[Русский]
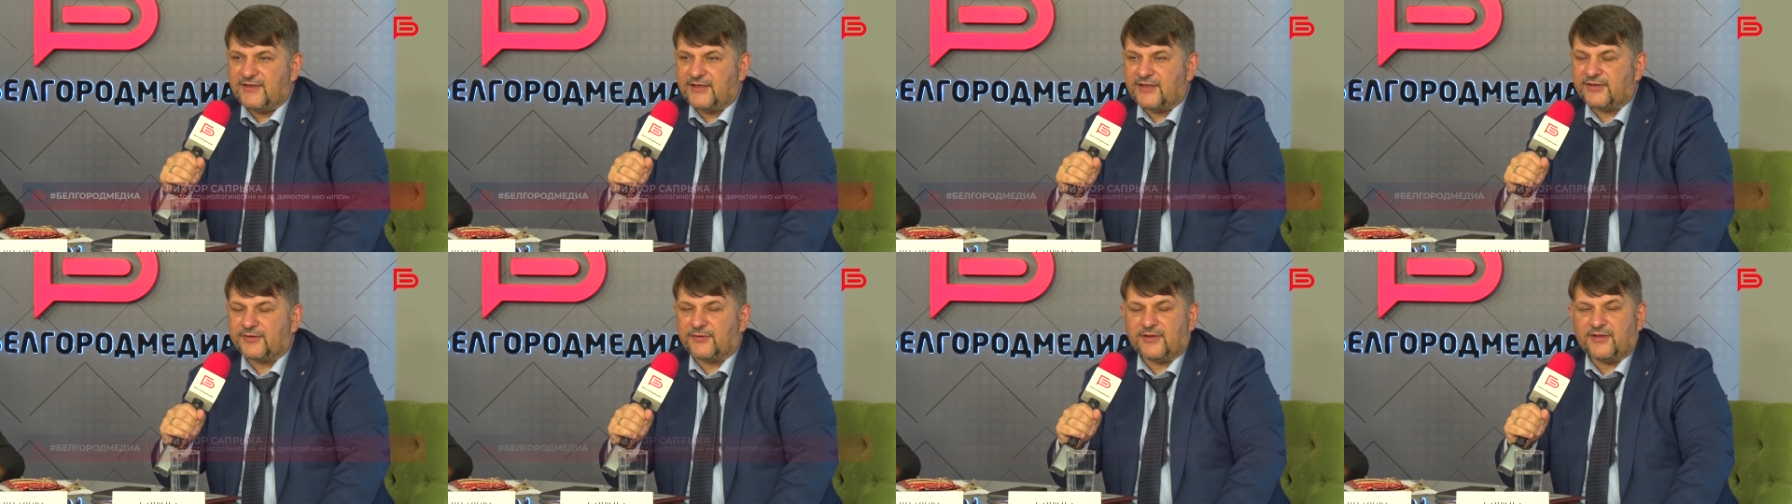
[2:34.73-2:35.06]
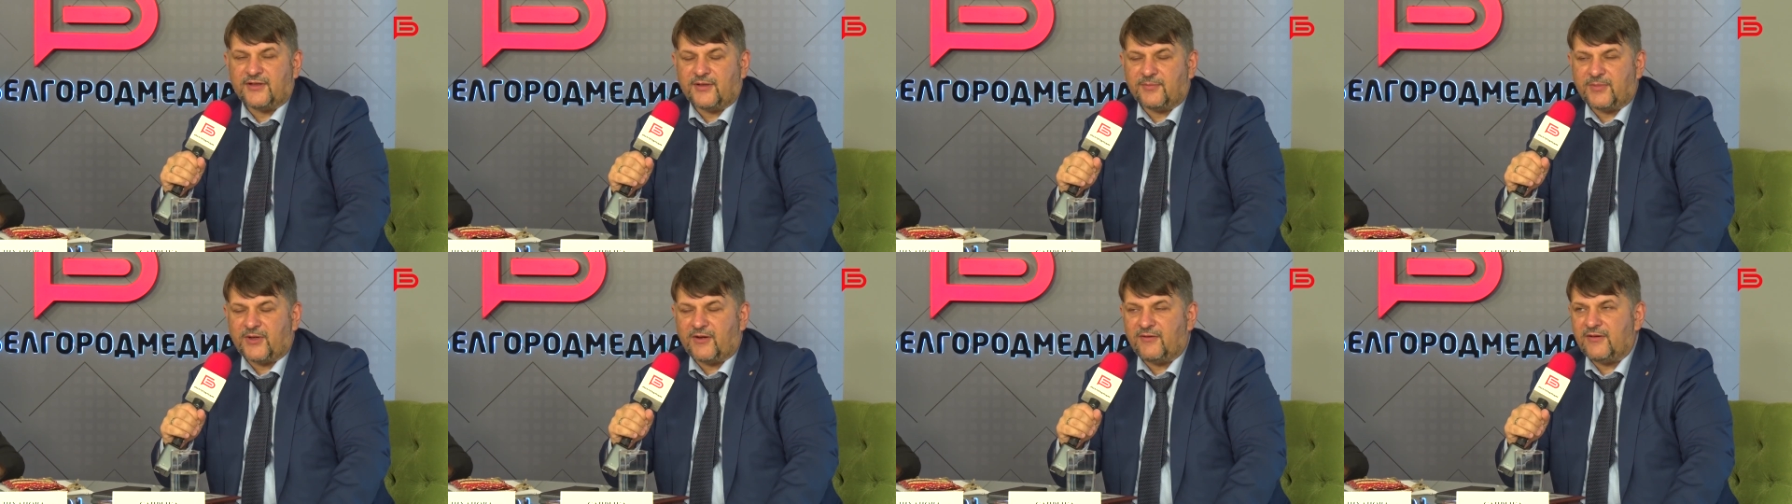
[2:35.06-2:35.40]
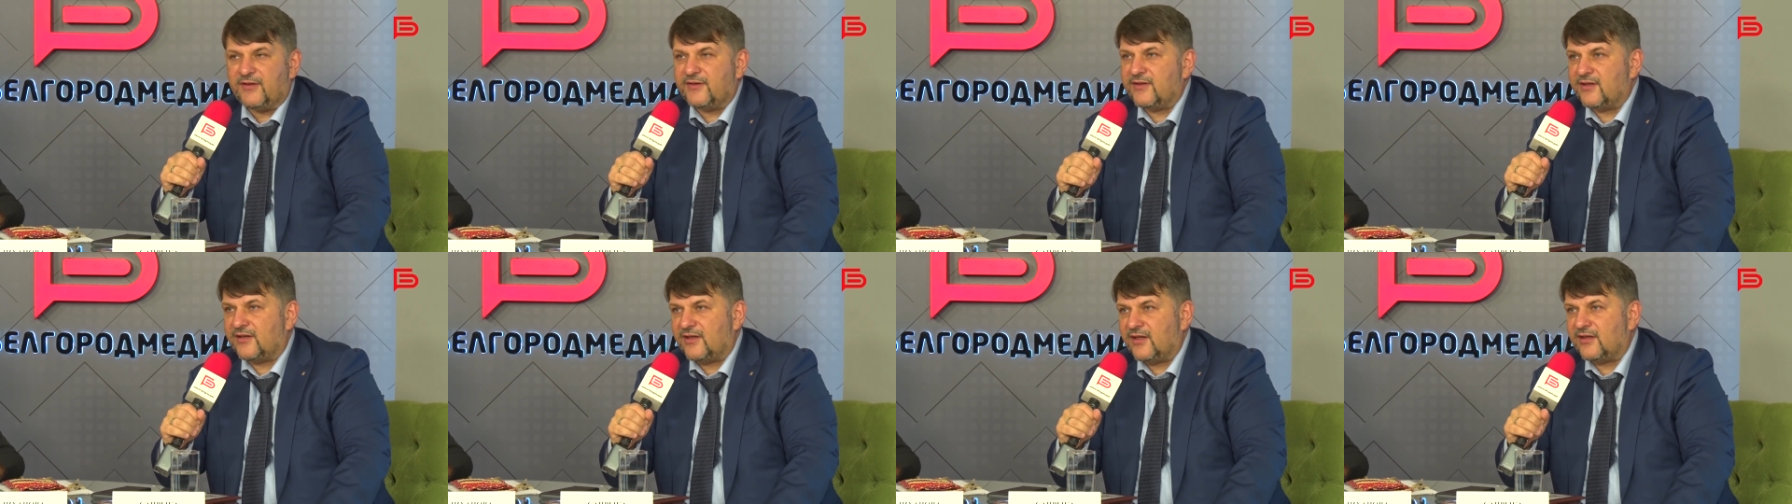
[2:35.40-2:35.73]
которые
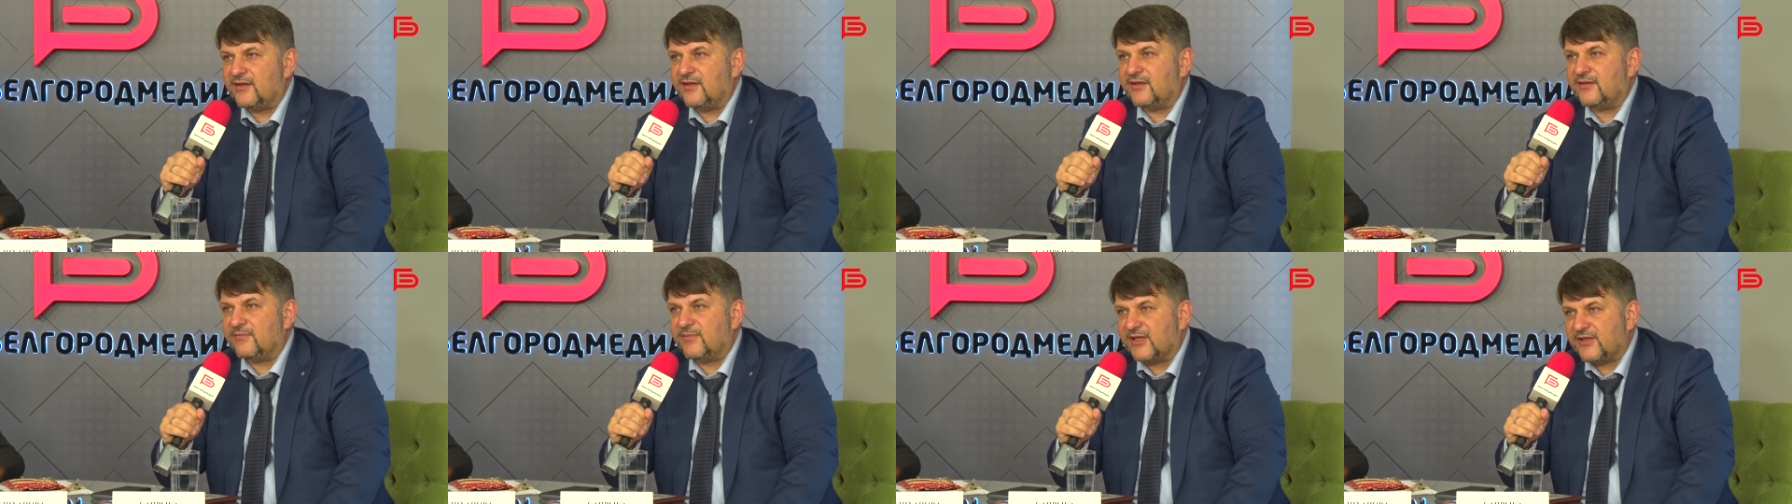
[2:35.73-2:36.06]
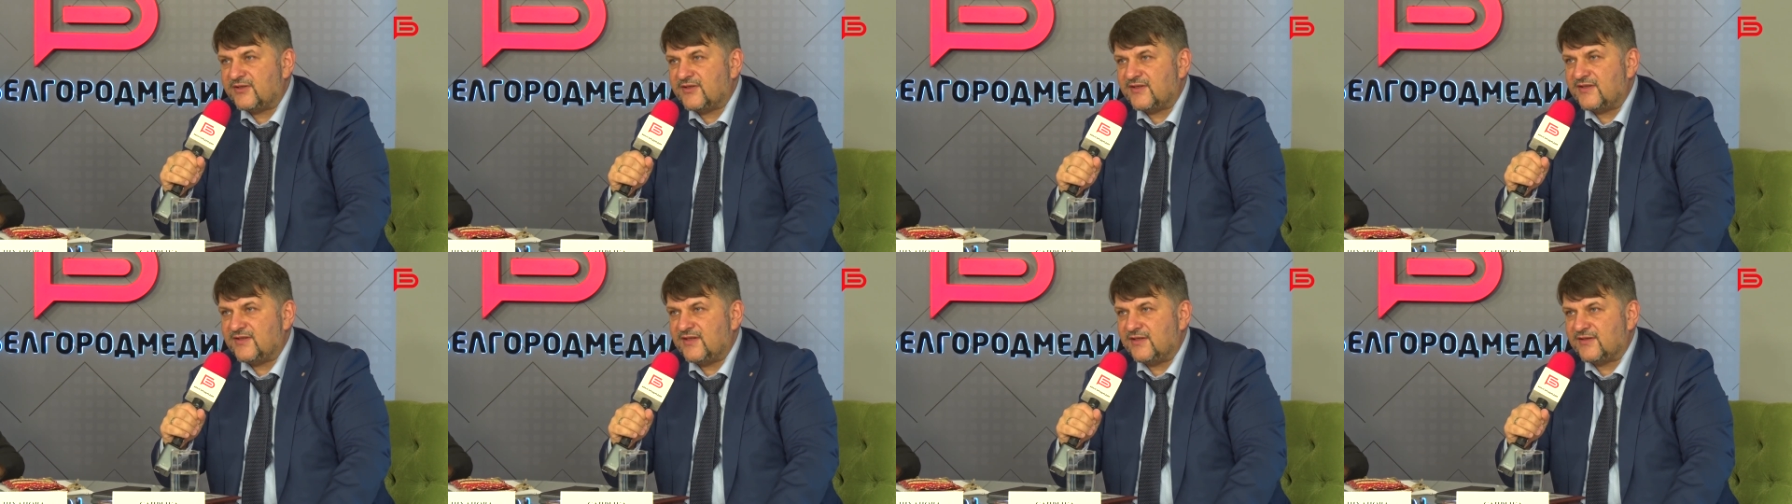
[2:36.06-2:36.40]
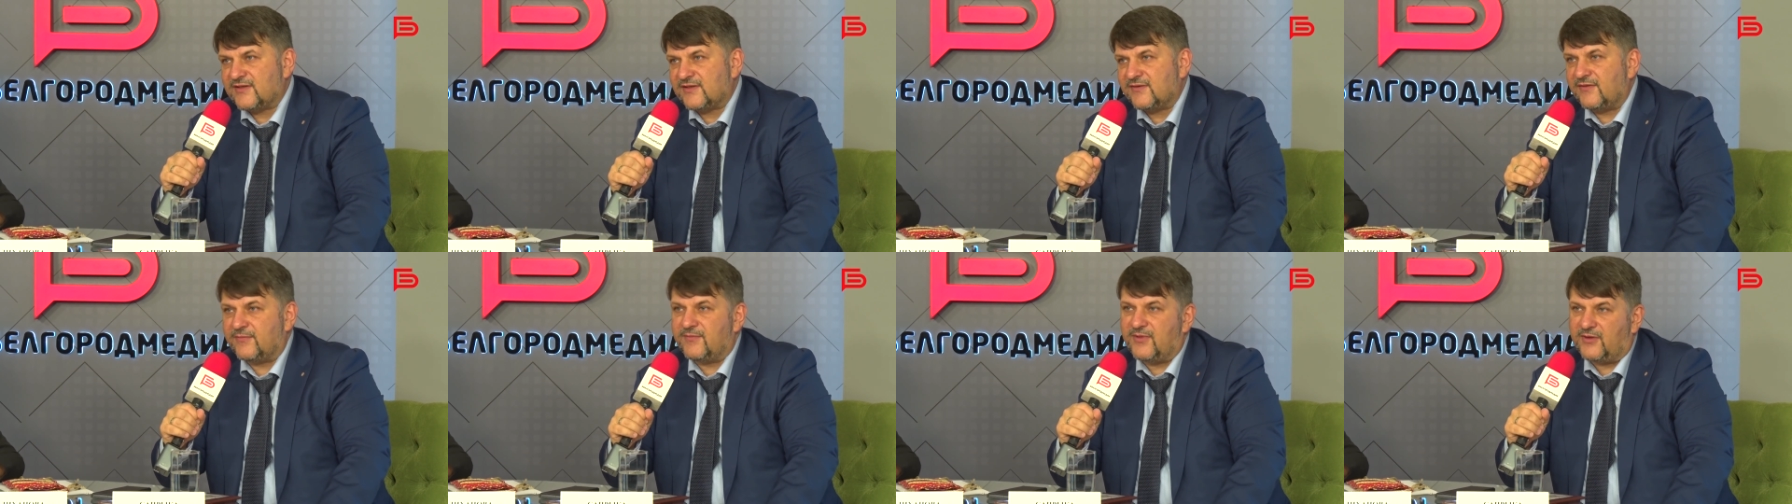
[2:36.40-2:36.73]
направлены на
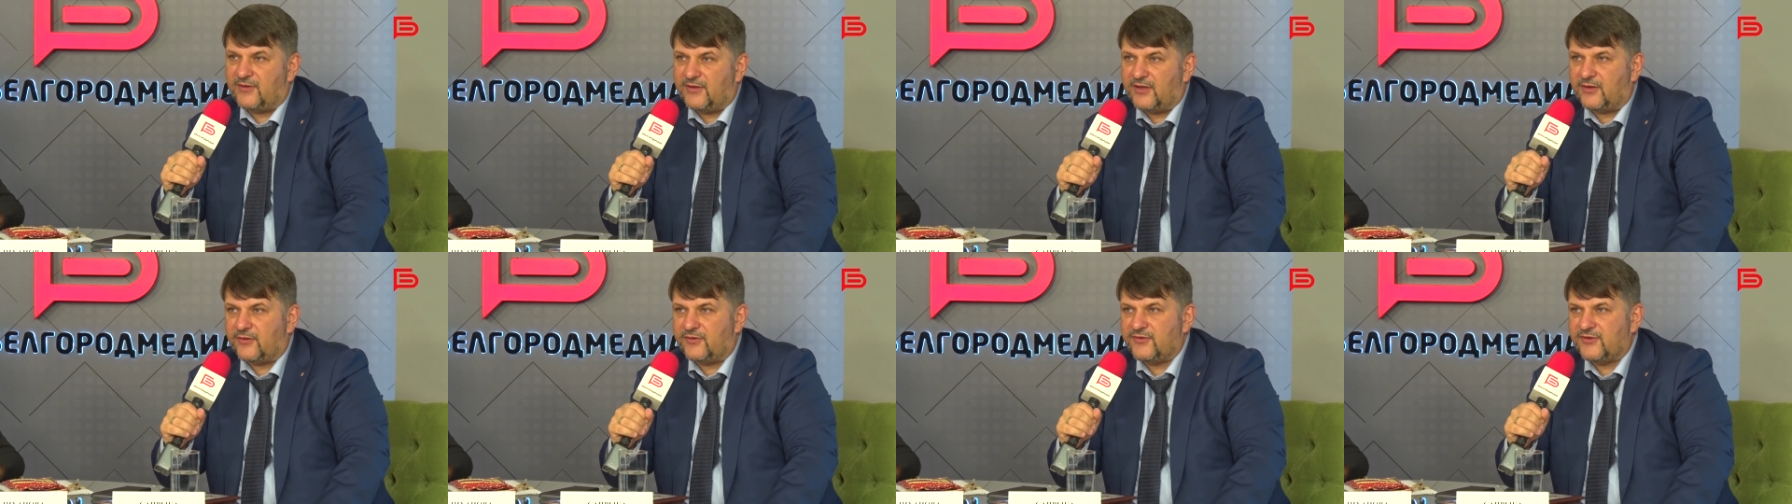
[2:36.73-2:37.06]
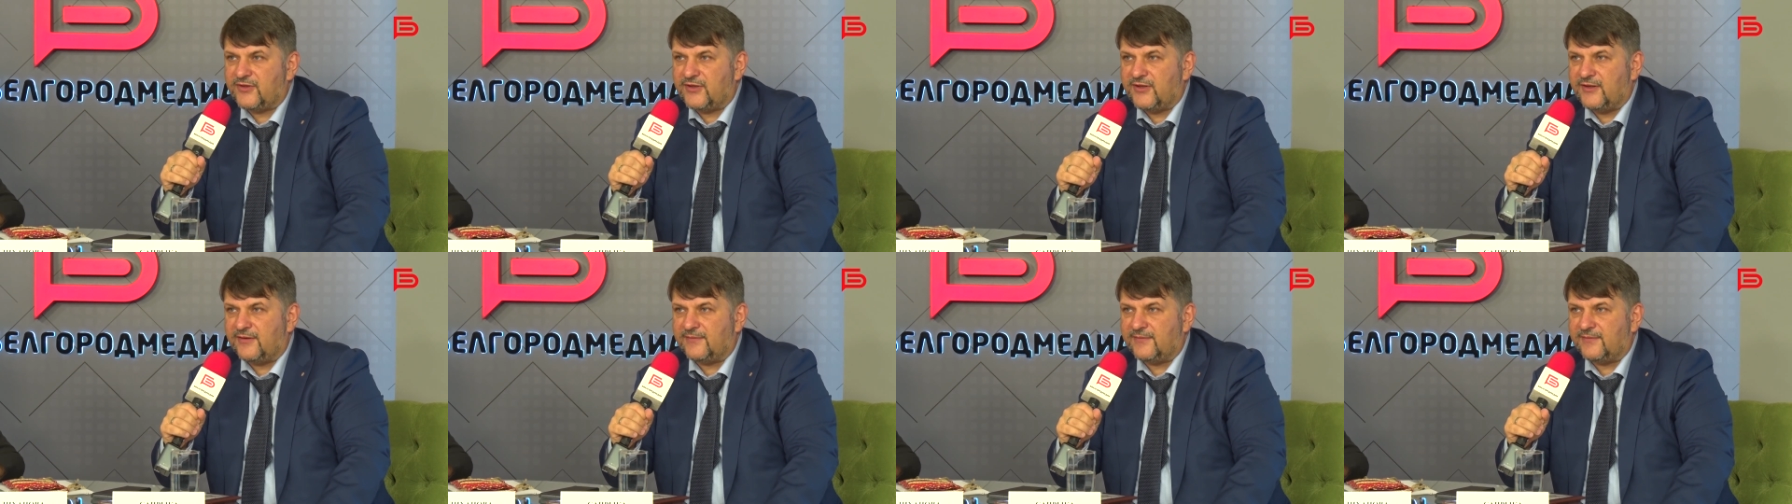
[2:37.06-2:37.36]
добрососедство Белгородчины.